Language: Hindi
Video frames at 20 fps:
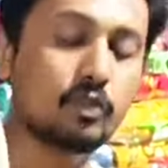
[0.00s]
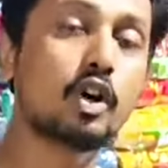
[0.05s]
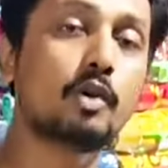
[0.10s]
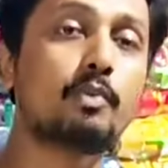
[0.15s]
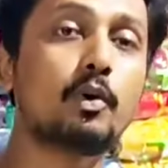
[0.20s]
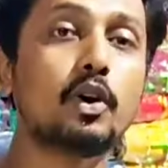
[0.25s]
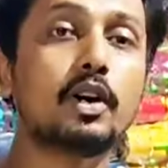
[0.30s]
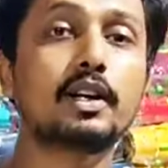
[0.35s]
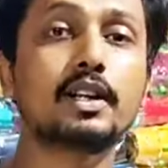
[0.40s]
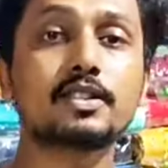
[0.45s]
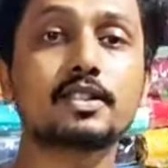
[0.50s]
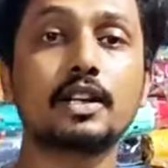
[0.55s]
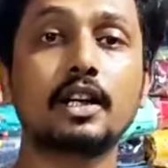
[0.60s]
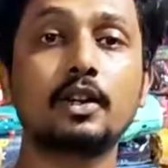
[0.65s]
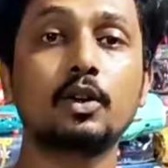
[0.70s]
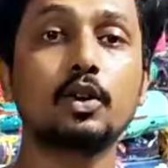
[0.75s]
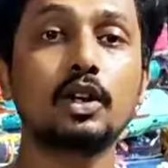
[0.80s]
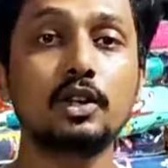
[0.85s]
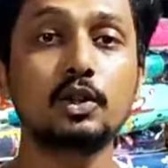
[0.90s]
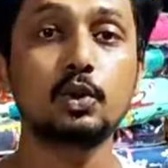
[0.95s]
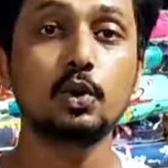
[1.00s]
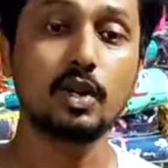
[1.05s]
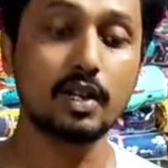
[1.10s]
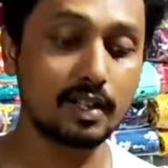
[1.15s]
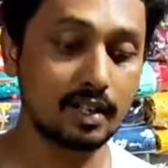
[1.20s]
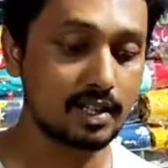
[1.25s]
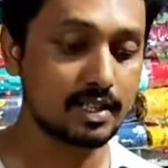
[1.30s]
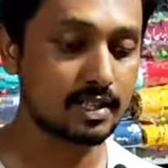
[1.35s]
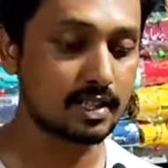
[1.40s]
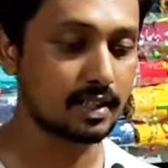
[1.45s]
फोर पॉकेट का स्टार्ट होगा टू
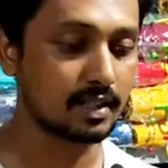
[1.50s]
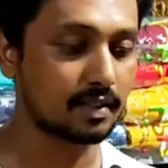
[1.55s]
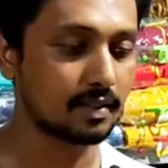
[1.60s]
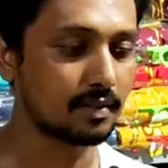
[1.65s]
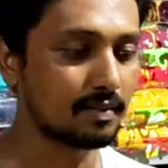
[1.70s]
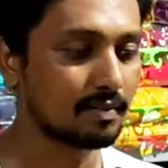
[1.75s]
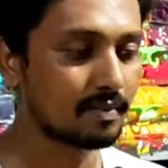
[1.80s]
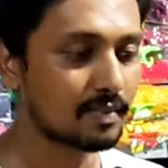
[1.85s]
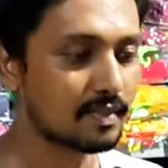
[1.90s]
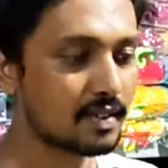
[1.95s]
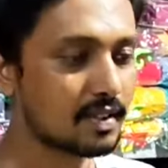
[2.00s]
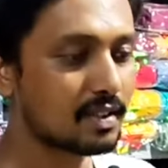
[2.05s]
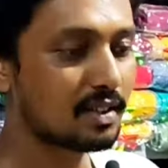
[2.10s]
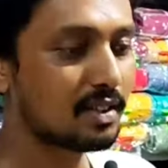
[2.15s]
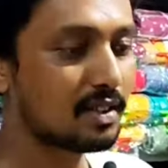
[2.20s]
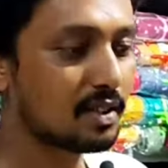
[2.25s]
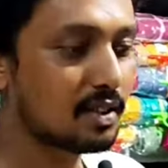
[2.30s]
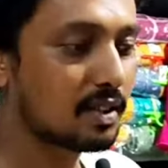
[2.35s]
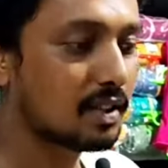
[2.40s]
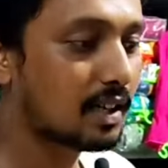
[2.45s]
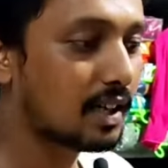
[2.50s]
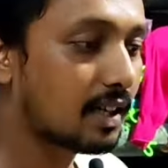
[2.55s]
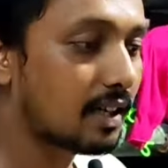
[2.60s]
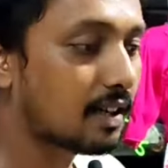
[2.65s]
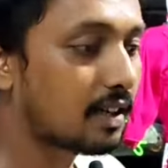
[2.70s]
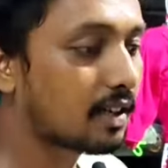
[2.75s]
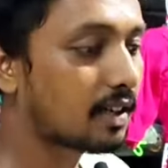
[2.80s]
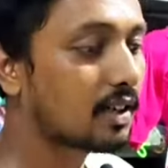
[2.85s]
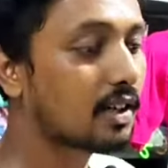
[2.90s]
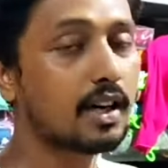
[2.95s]
हंड्रेड से टू हंड्रेड में जॉगर्स
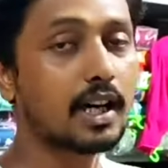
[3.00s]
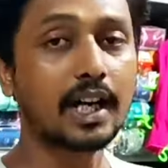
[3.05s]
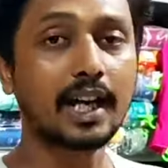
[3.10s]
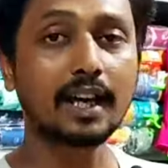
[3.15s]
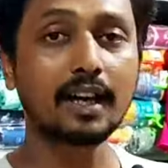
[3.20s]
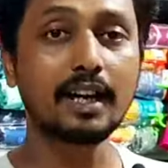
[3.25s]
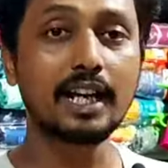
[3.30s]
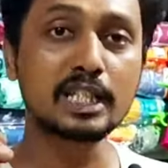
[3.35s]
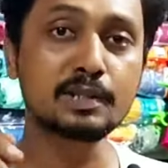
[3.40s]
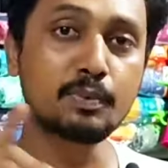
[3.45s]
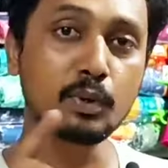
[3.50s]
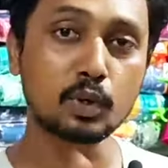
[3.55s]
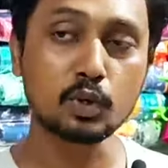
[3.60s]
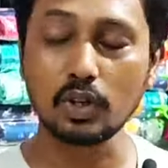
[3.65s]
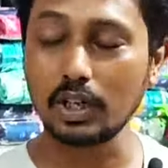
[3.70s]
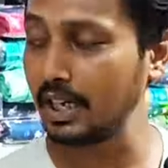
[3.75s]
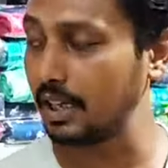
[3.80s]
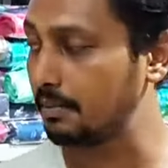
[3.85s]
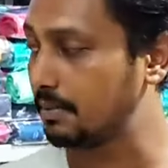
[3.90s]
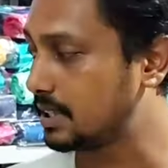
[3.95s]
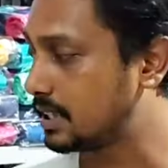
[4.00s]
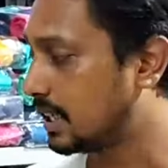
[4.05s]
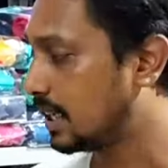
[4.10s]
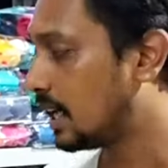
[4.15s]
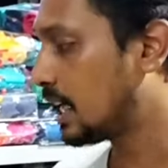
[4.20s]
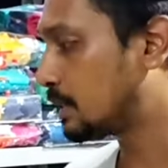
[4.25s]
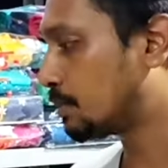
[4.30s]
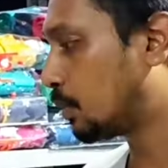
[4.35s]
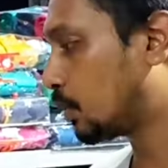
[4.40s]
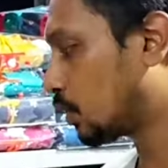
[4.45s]
हाँ, और अगर एक्सपोर्ट क्वालिटी भी
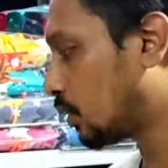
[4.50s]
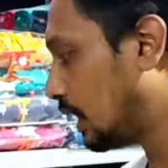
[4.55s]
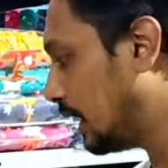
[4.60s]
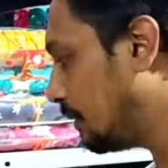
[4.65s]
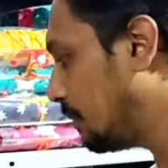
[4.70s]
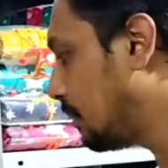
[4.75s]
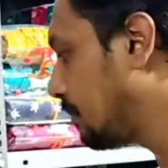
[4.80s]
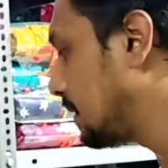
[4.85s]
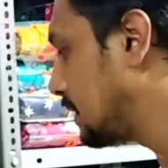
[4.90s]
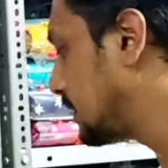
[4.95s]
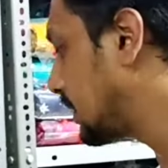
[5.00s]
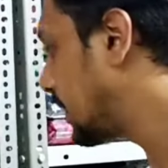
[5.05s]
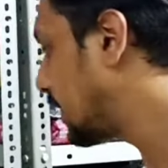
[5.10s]
चाहिए एक्सपोर्ट क्वालिटी भी मिल